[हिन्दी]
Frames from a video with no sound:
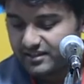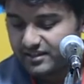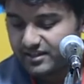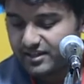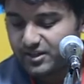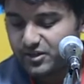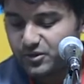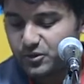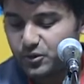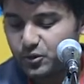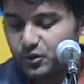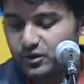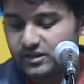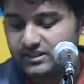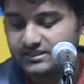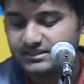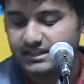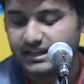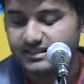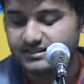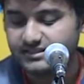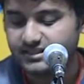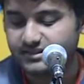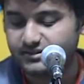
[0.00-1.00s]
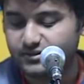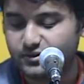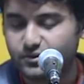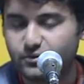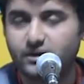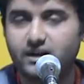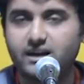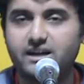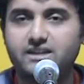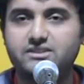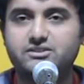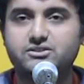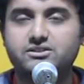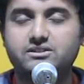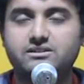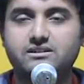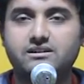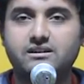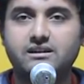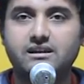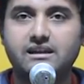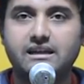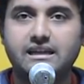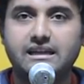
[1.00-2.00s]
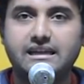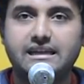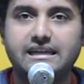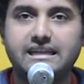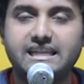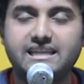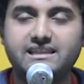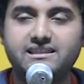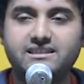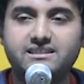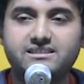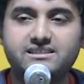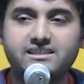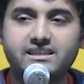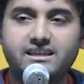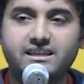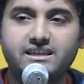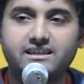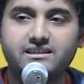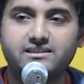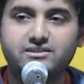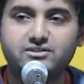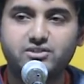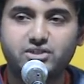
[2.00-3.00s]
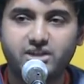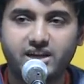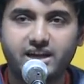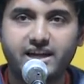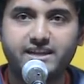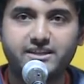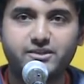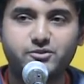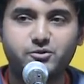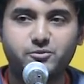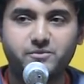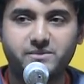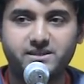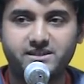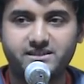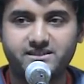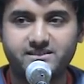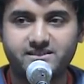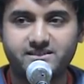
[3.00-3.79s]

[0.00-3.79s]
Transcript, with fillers: गर हो इजाज़त तो आज नींद से जगाएं तुम्हें